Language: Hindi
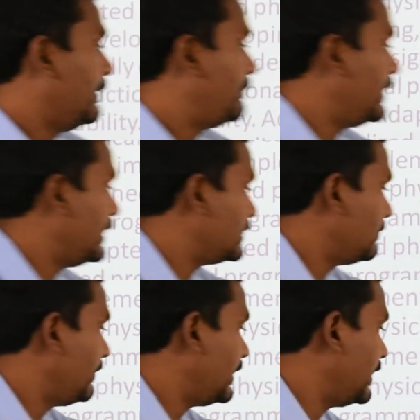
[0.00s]
एपी
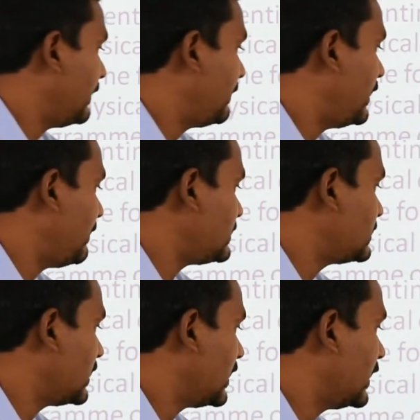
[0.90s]
में पी
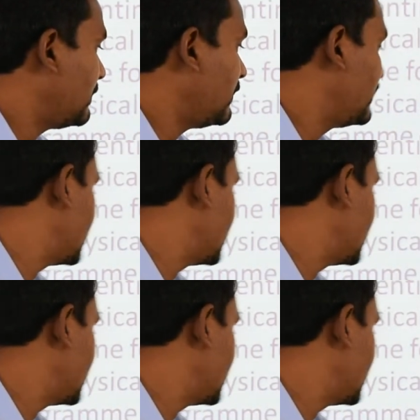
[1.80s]
मीन्स अडप्टिव